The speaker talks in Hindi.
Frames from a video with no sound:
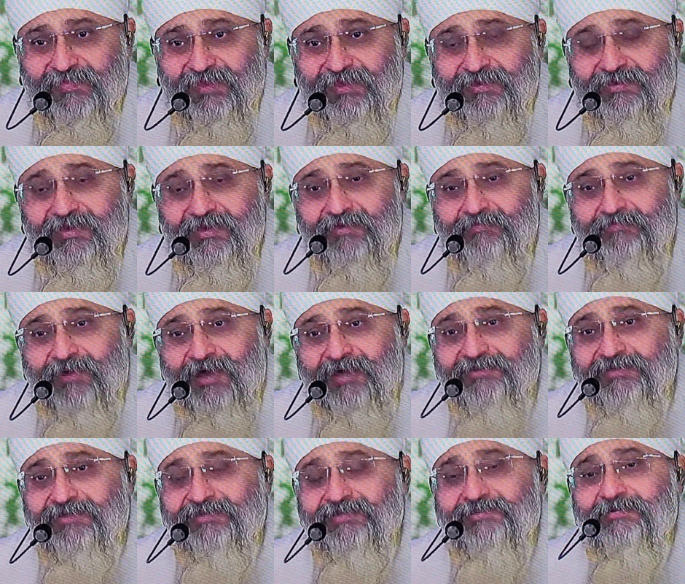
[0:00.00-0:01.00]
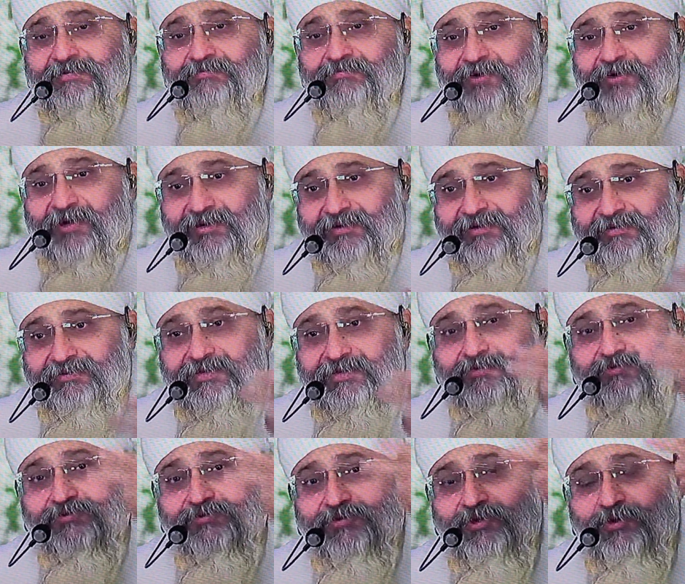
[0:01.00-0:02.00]
ये बात है दसम द्वार या
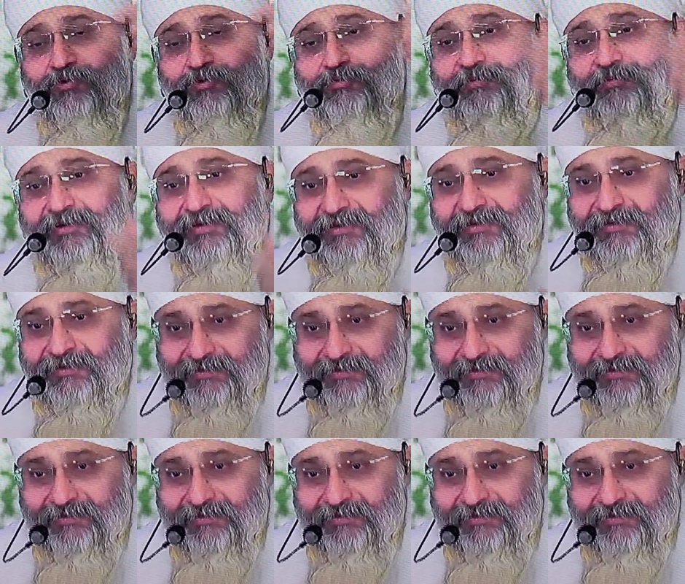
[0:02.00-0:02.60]
उसके ऊपर की